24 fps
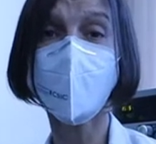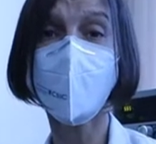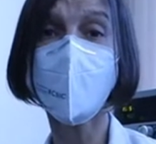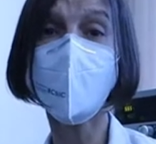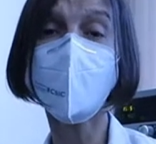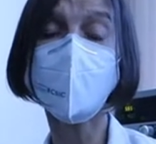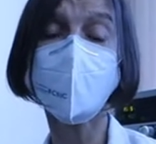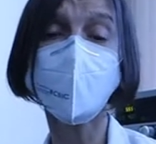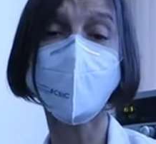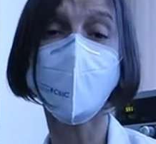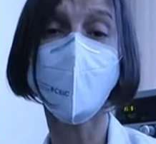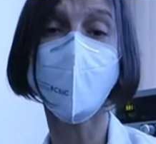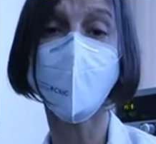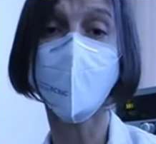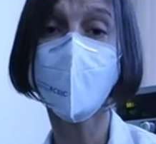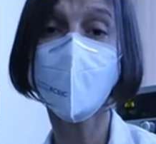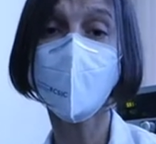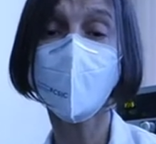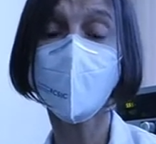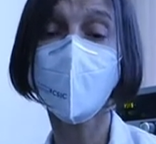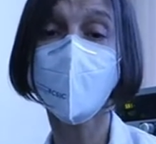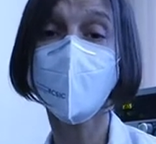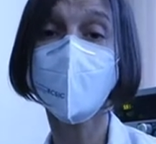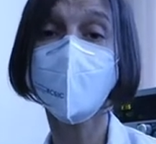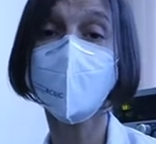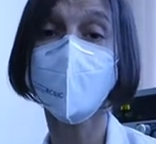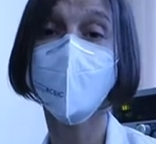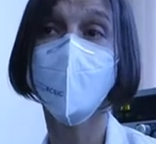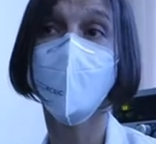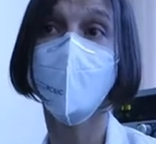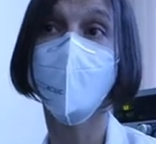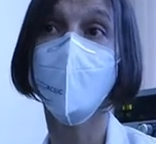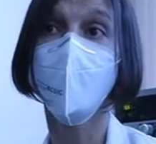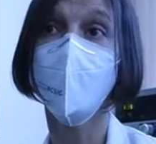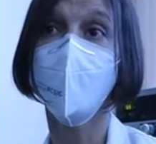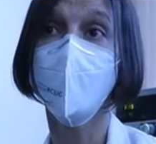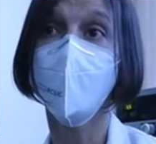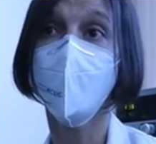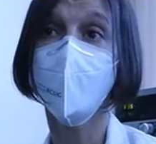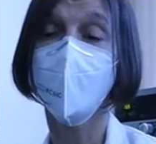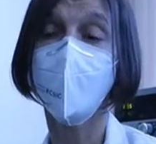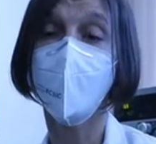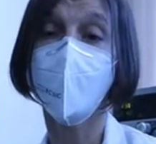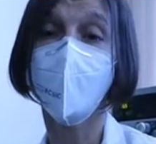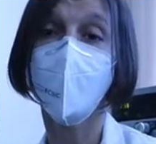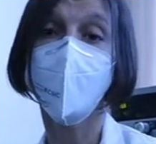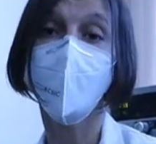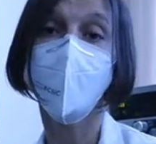en este proyectos o
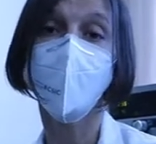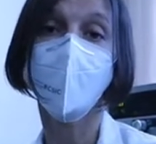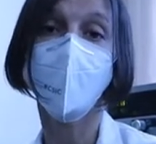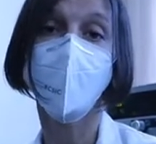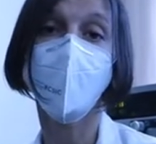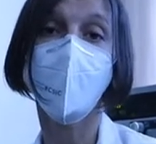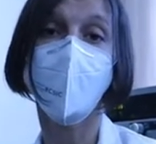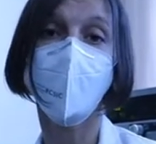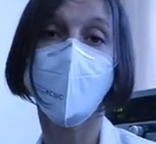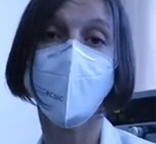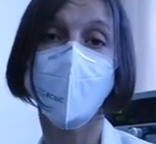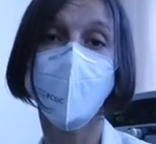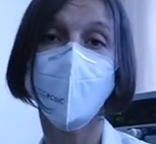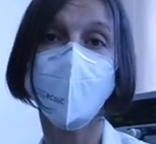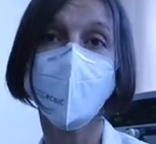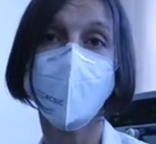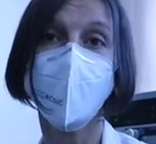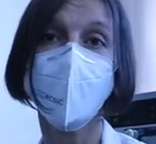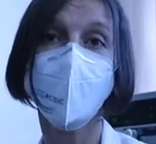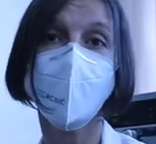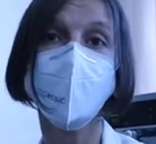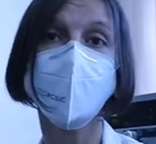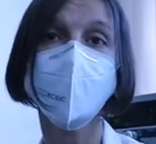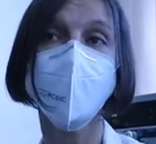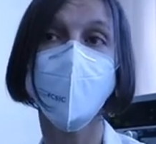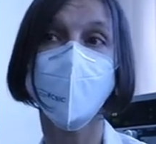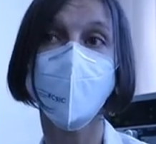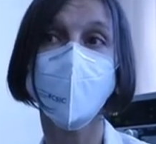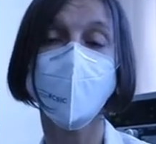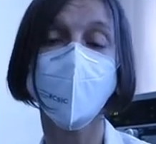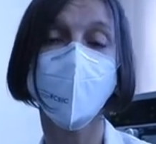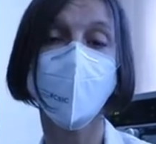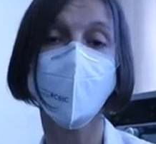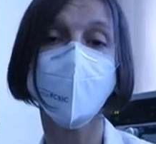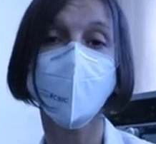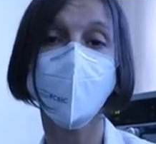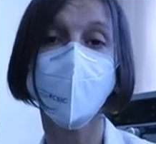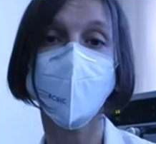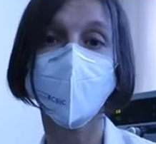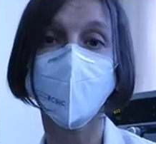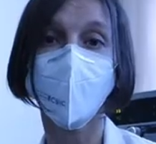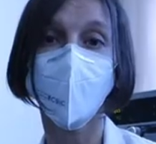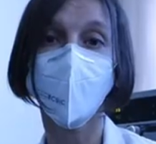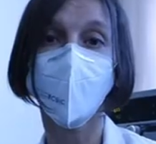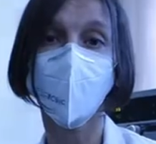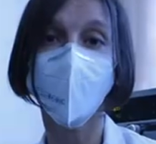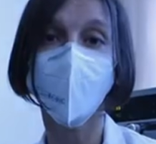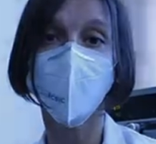bien para llevar a cabo estancias en otros centros de
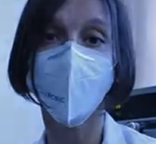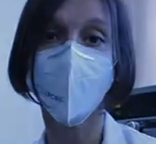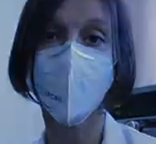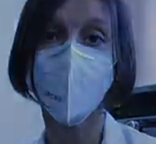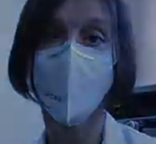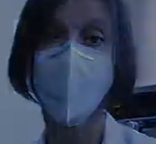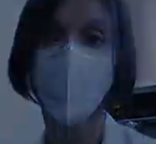investigación.